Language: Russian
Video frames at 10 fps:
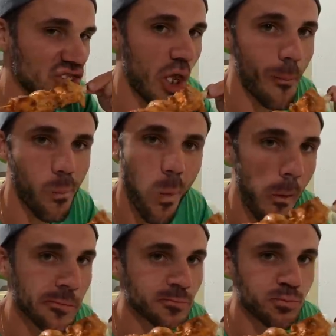Да.
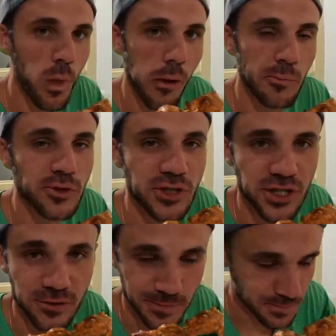
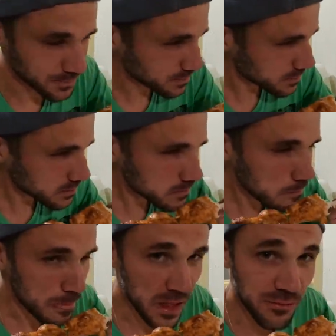Будете
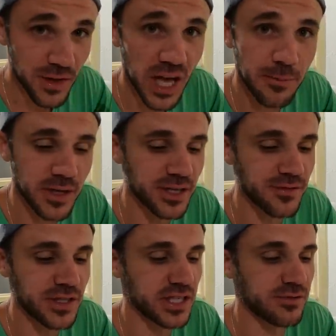в
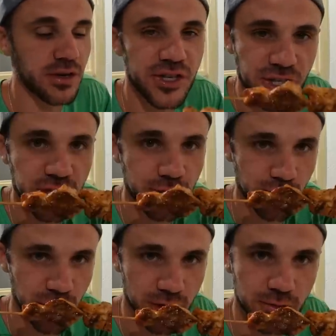Витязева, ищите
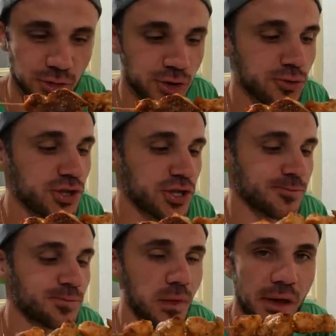вот такие вот
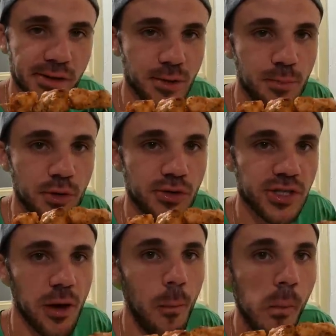штучки. Это
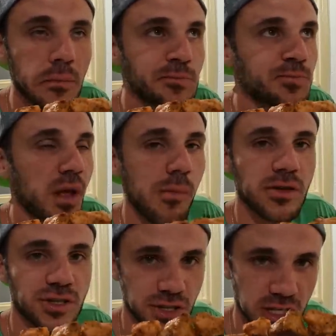просто...
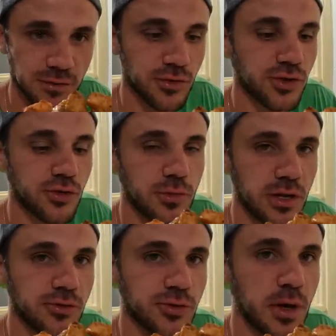Цена 90
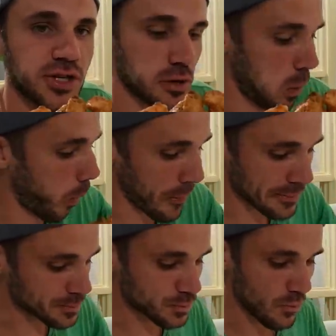рублей одной шпажки.
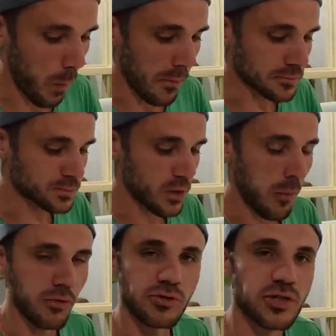
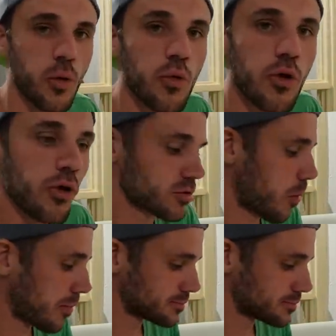Просто улет.